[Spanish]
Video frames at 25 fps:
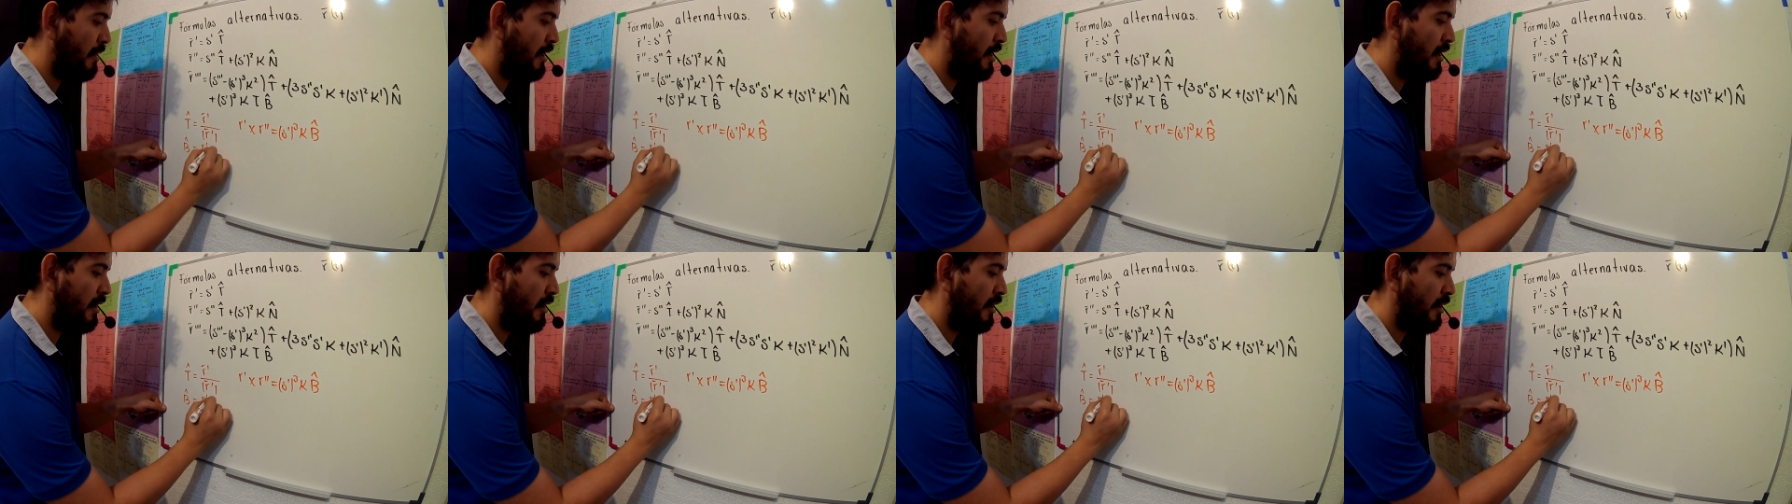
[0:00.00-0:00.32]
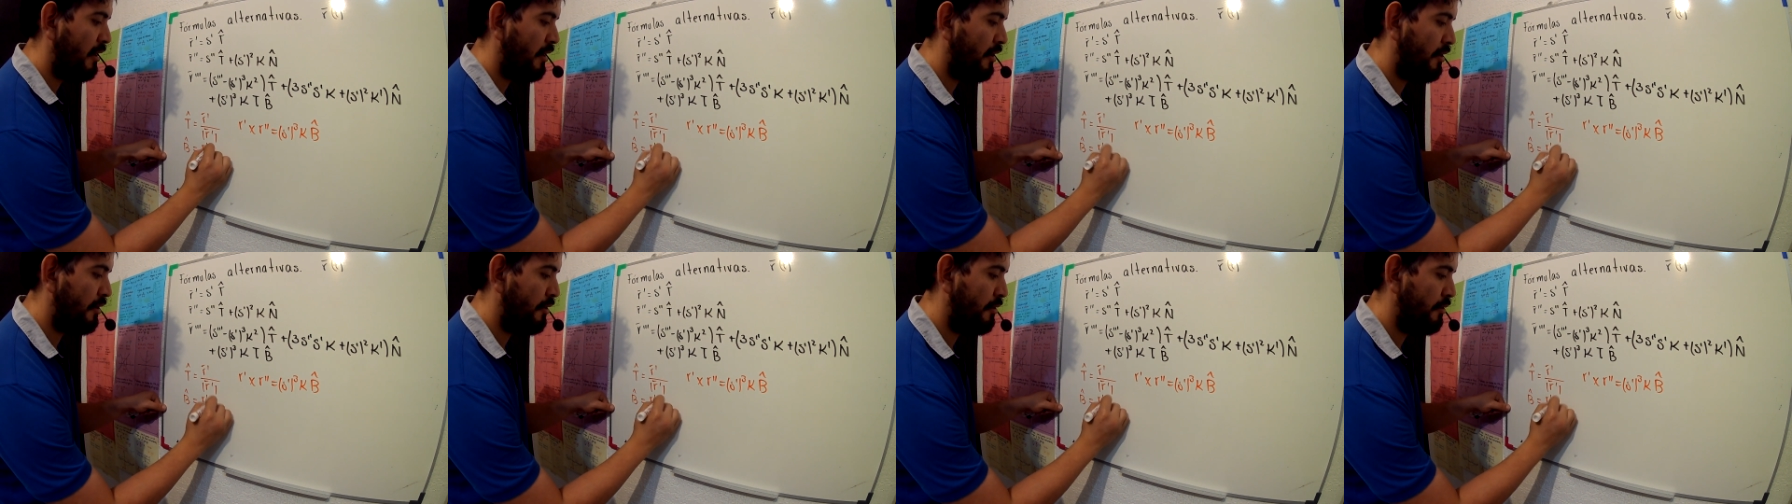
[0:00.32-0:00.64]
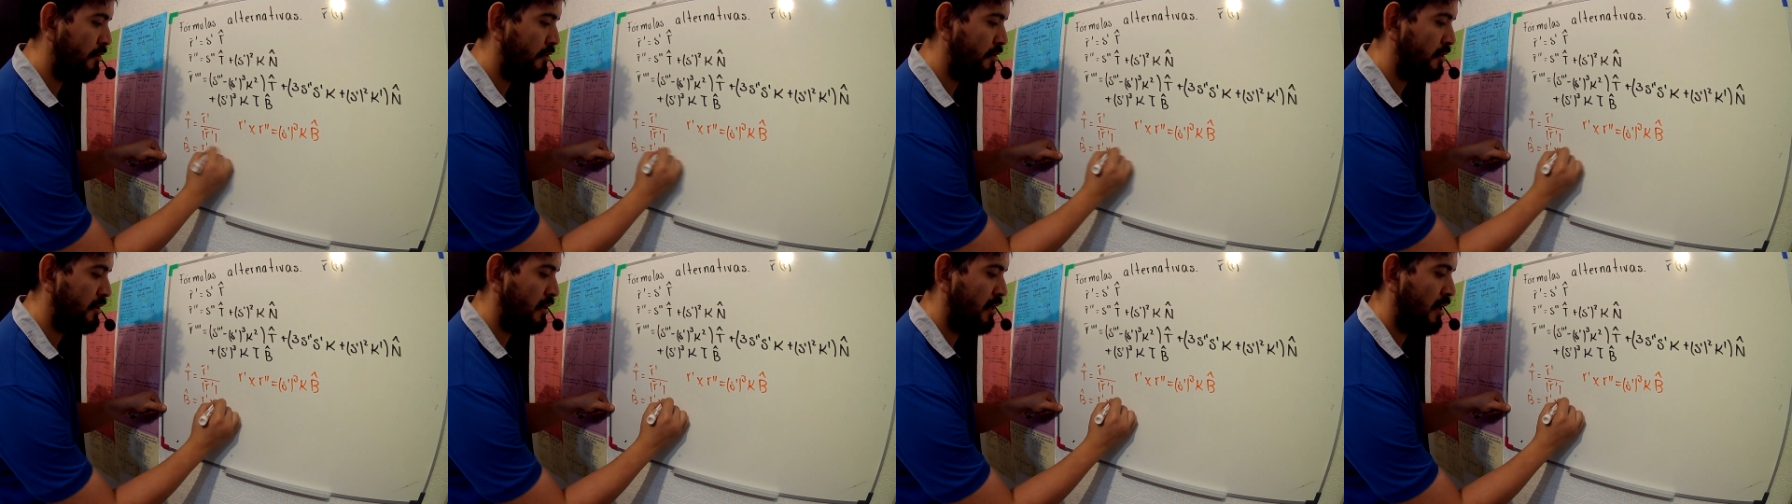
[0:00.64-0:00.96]
cruz
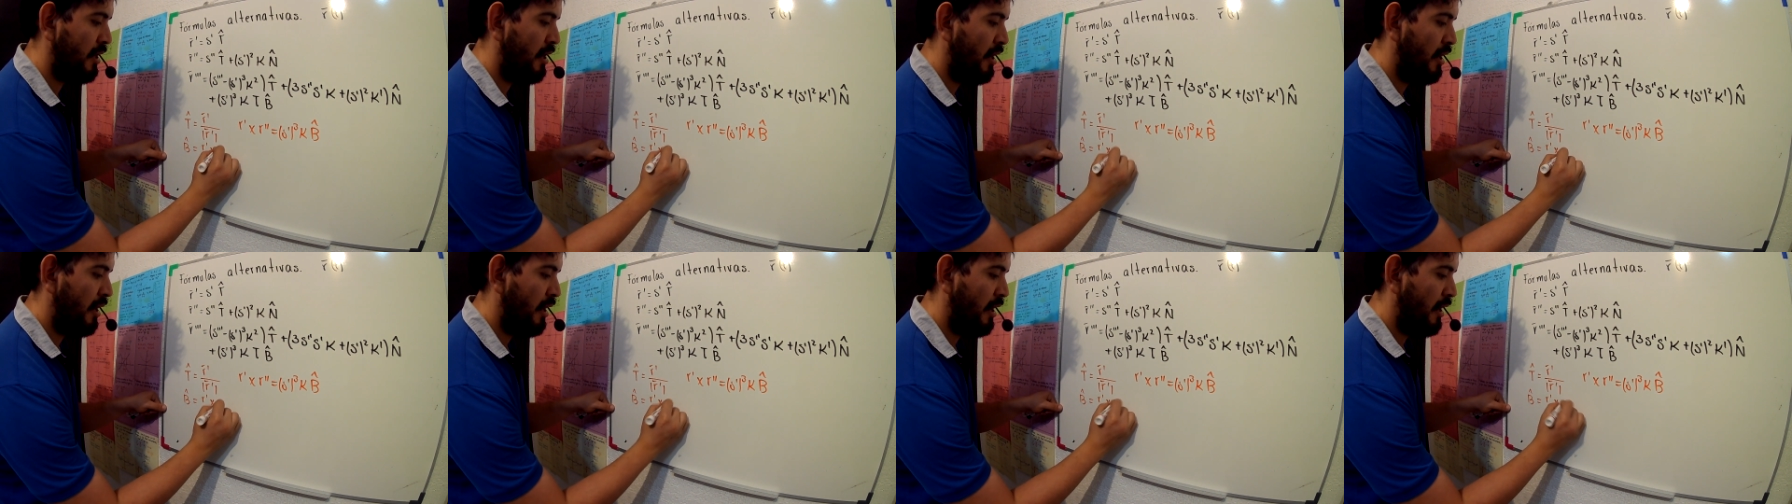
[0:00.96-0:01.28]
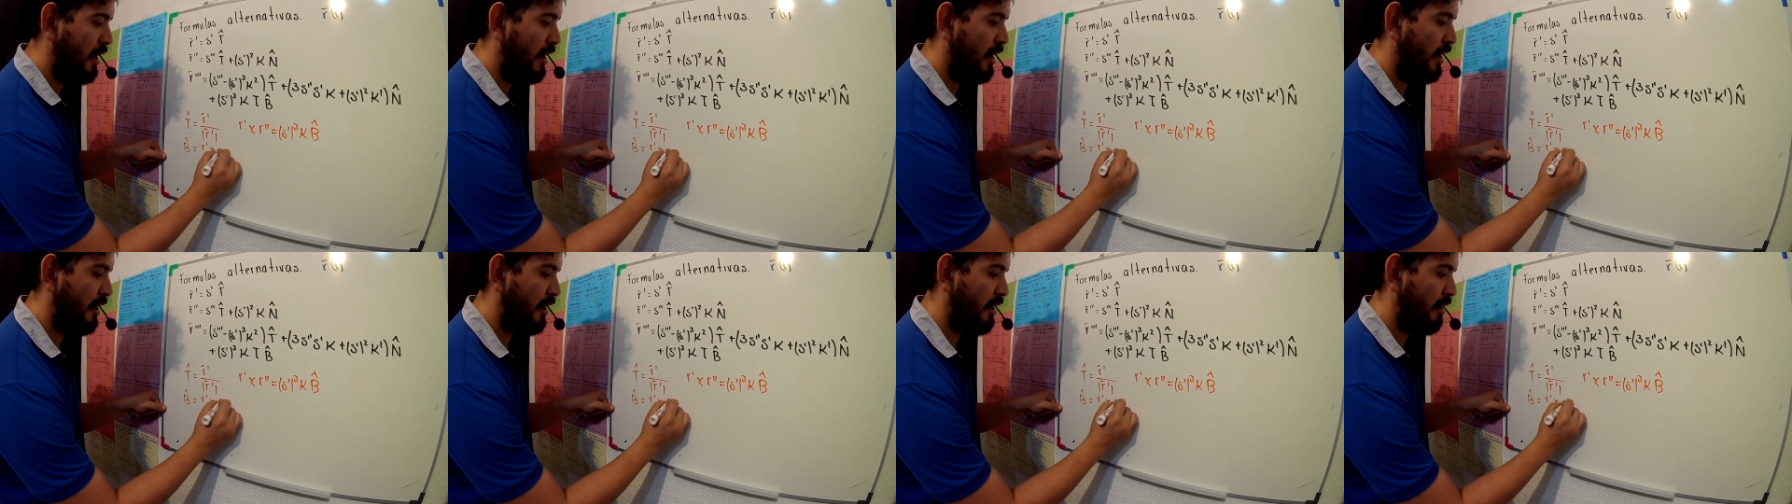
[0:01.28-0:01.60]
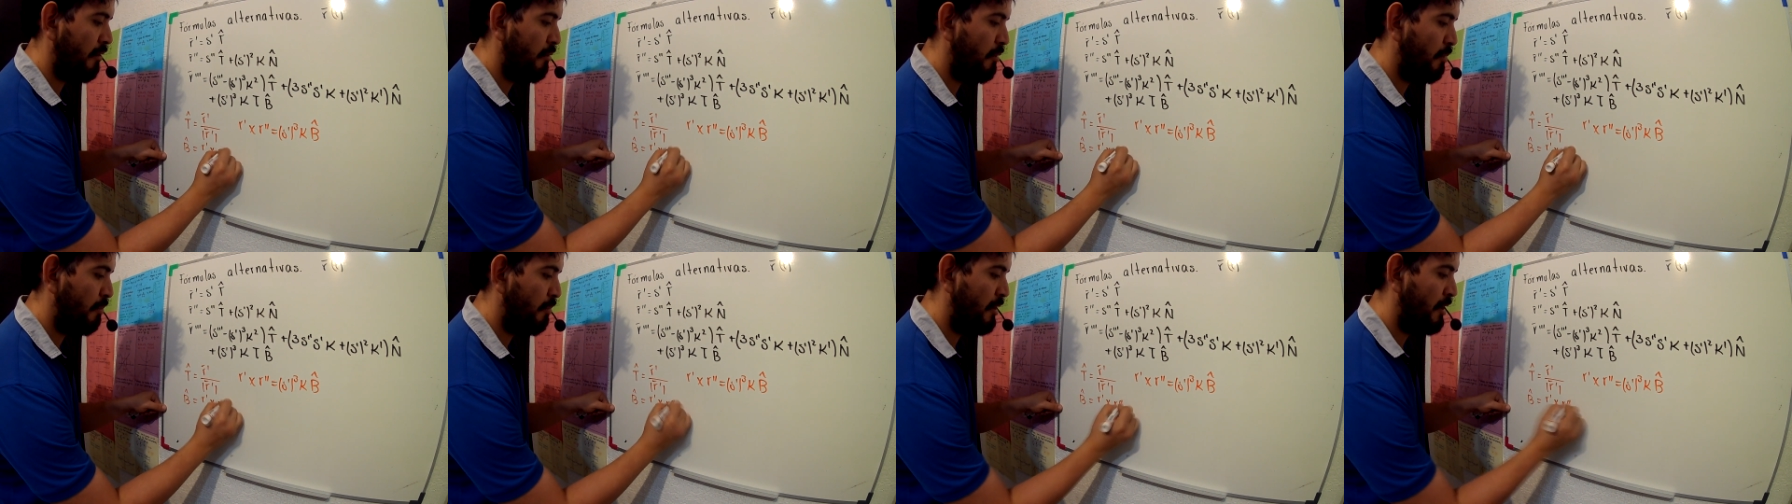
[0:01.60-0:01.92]

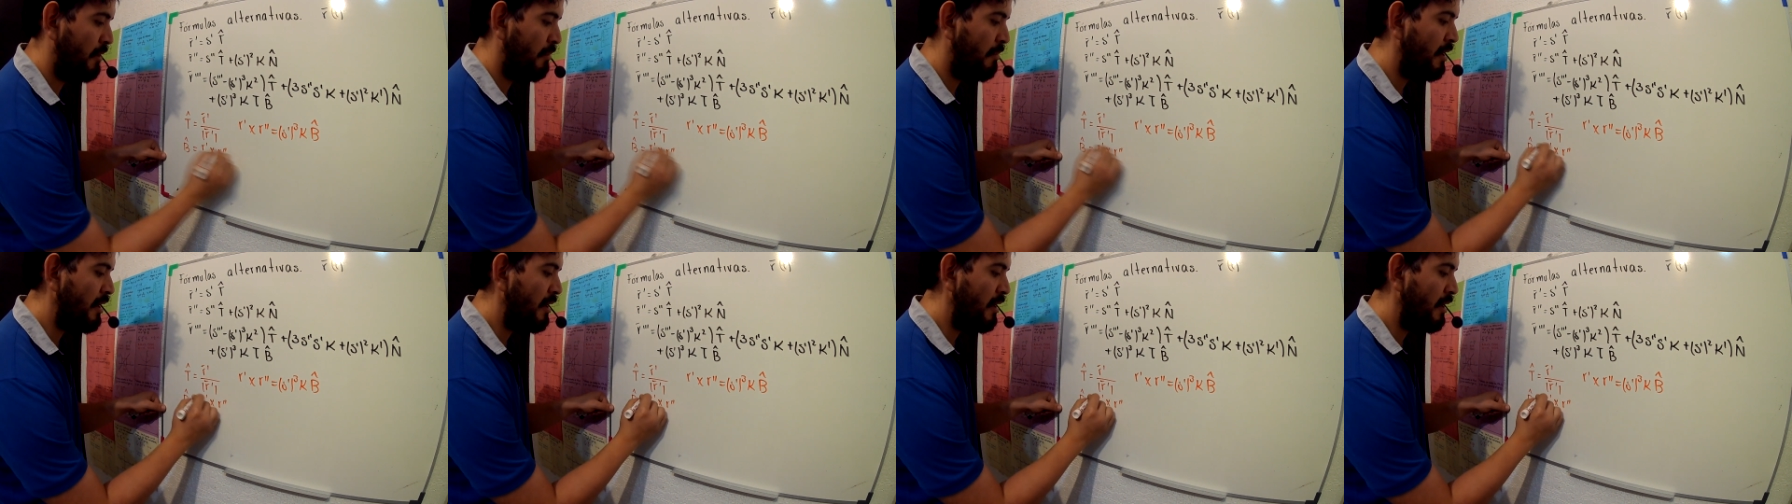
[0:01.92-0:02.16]
RB'